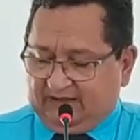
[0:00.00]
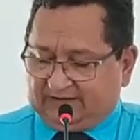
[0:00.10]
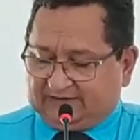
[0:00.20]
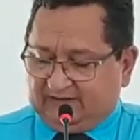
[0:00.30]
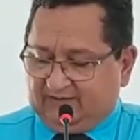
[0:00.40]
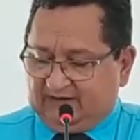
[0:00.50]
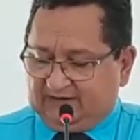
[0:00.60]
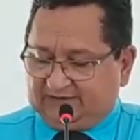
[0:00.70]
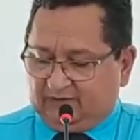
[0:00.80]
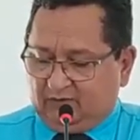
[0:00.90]
é
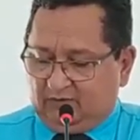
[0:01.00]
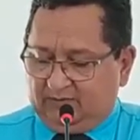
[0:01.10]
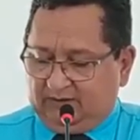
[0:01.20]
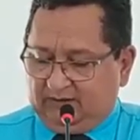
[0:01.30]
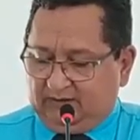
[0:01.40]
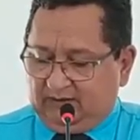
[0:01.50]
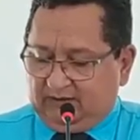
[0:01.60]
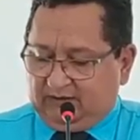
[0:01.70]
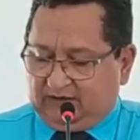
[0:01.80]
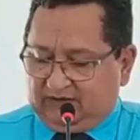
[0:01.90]
semelhante ao homem
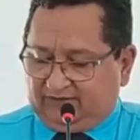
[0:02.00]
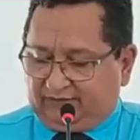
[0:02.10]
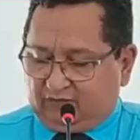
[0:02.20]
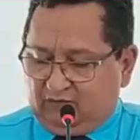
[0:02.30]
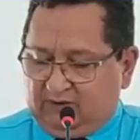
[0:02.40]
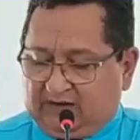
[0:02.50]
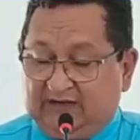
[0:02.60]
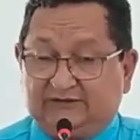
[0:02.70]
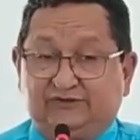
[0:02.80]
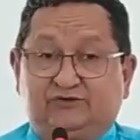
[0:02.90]
que edificou uma
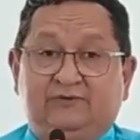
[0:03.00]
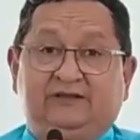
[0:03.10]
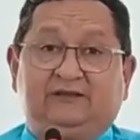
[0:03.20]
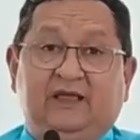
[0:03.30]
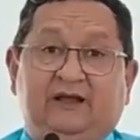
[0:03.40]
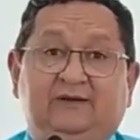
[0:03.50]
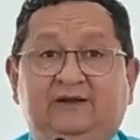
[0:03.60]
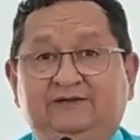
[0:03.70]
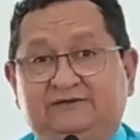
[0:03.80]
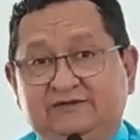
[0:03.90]
casa sobre a terra.
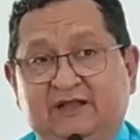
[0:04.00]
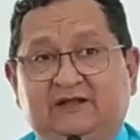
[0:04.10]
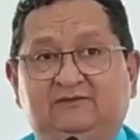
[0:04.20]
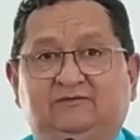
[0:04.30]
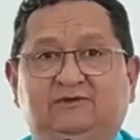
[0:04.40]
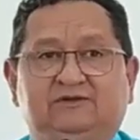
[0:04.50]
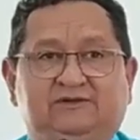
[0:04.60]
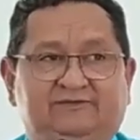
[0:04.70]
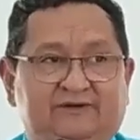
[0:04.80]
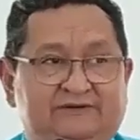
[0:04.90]
É ensinado quando
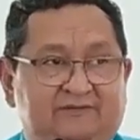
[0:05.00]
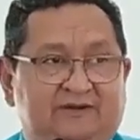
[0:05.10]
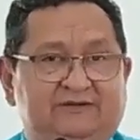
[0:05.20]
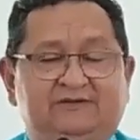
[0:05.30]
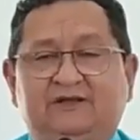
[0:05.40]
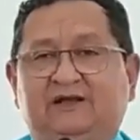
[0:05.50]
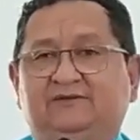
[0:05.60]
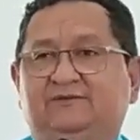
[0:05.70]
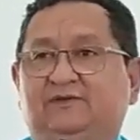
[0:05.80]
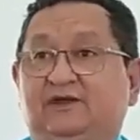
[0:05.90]
você vai ser
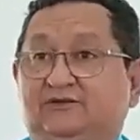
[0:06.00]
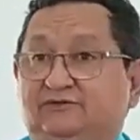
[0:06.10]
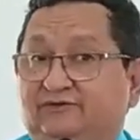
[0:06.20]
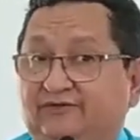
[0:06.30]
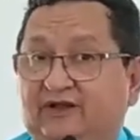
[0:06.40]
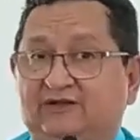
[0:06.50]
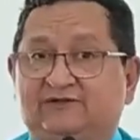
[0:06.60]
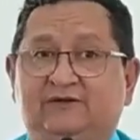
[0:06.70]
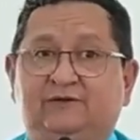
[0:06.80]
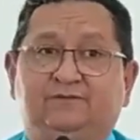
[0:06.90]
batizado que é a
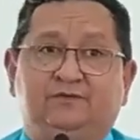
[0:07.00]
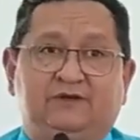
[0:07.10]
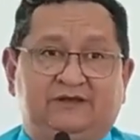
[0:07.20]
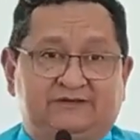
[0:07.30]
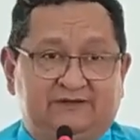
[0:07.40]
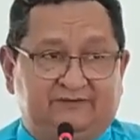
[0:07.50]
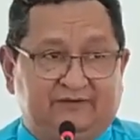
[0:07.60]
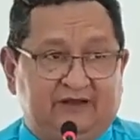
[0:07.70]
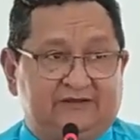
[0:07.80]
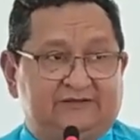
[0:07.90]
justificação, que é a
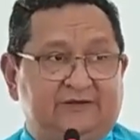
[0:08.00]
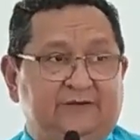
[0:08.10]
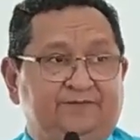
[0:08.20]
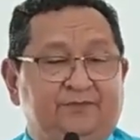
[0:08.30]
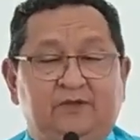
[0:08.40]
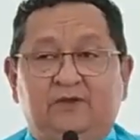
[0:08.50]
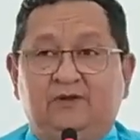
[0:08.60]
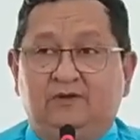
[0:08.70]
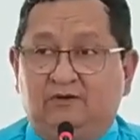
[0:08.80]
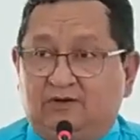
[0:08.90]
santificação,
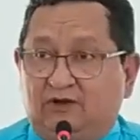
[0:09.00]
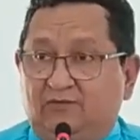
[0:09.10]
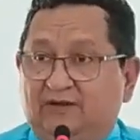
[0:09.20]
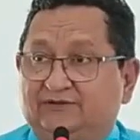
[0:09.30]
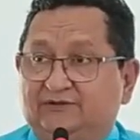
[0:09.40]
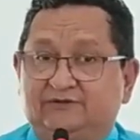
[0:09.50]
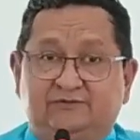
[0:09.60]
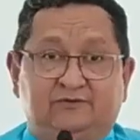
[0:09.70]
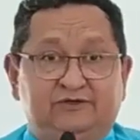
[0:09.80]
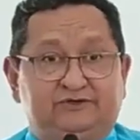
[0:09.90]
o que é o
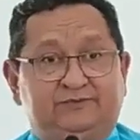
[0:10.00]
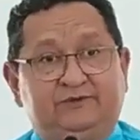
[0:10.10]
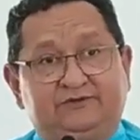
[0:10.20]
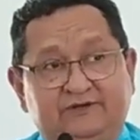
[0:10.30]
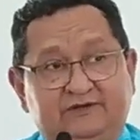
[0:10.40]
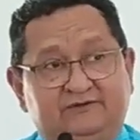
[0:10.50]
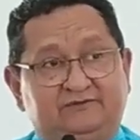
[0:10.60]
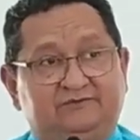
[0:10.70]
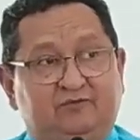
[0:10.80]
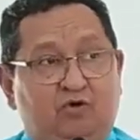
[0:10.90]
batismo com o Espírito
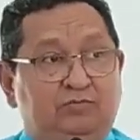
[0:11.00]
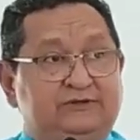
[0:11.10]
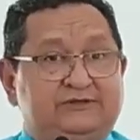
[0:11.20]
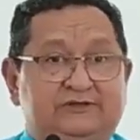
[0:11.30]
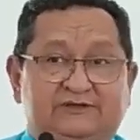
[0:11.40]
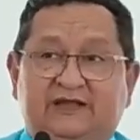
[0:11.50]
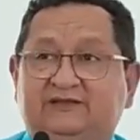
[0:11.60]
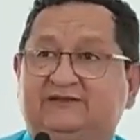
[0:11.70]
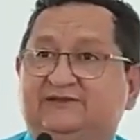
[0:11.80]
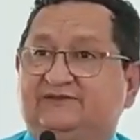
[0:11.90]
Santo. Como que se
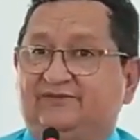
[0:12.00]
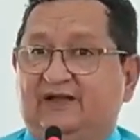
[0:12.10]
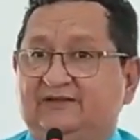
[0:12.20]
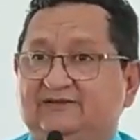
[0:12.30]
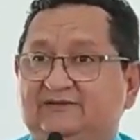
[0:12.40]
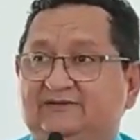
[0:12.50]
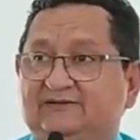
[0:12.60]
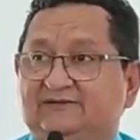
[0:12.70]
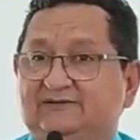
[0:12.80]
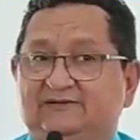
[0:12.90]
sai dessas
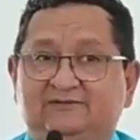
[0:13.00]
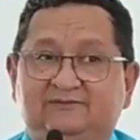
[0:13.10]
fases?